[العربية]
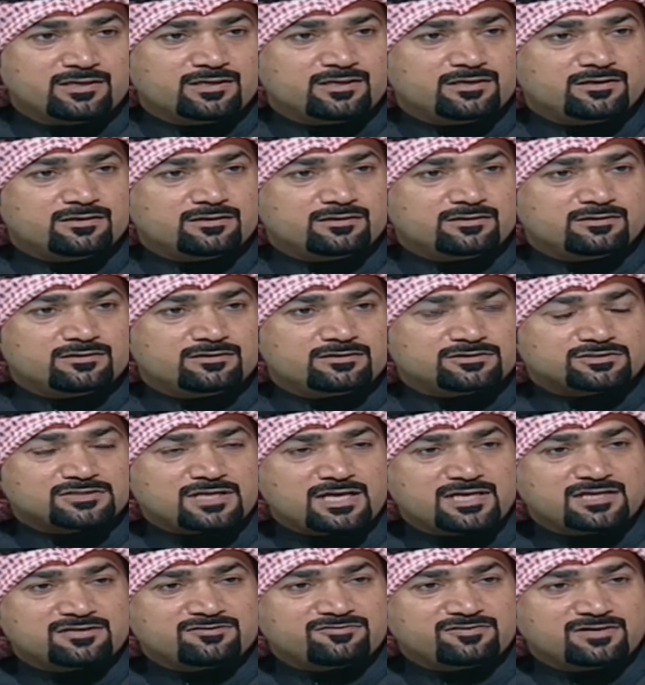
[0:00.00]
ايش
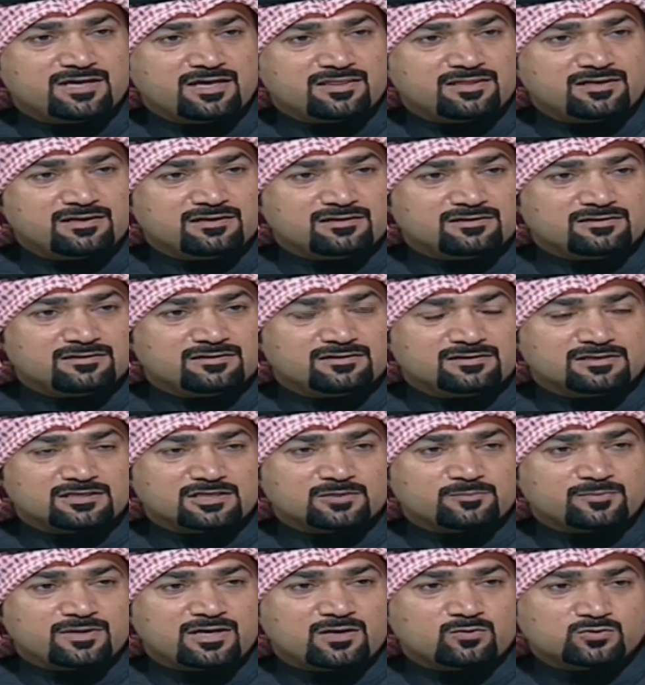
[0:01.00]
رايك في هذا
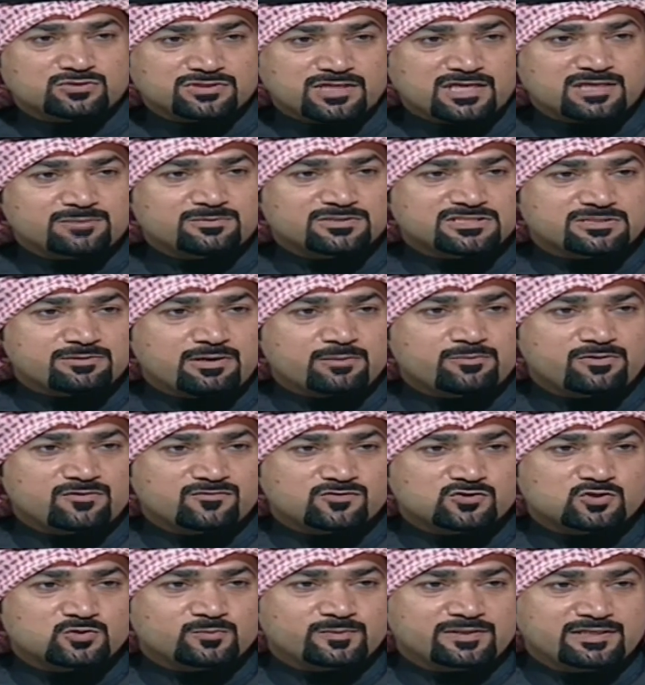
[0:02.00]
الاقبال؟ وايش رايك بالشباب
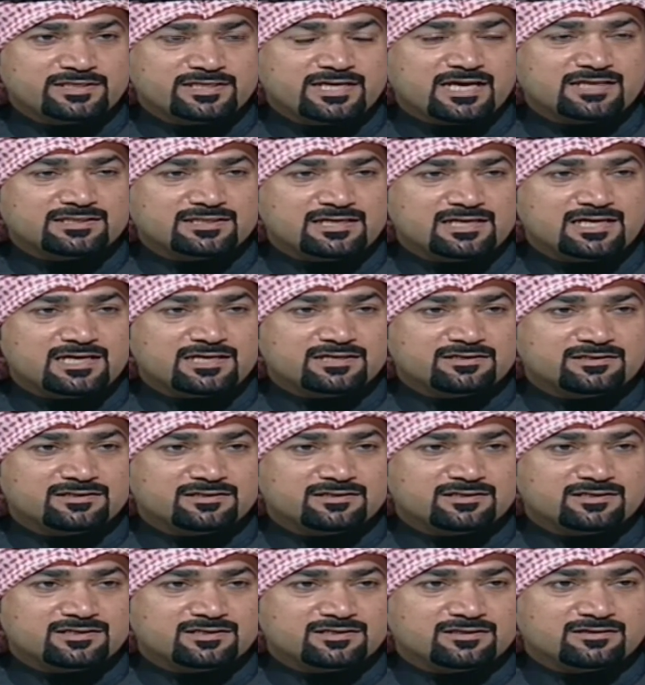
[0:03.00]
نفسهم اللي قاعد الان
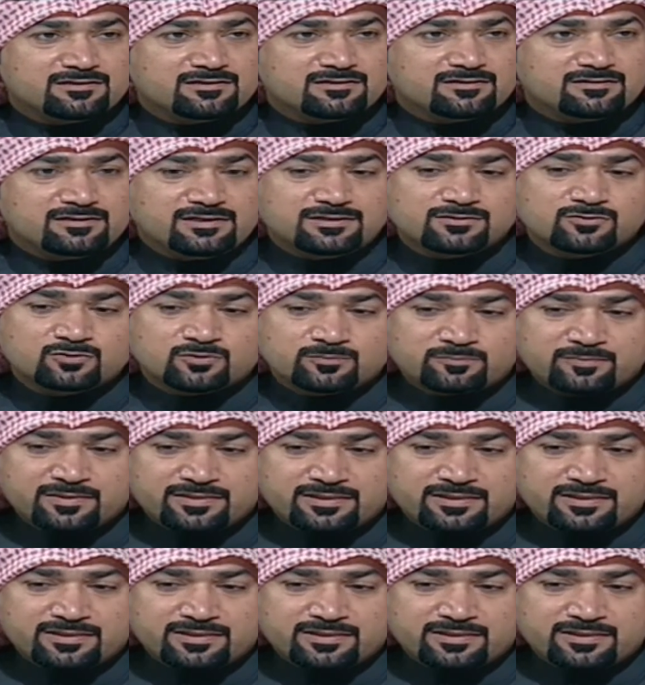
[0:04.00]
عندهم نعم.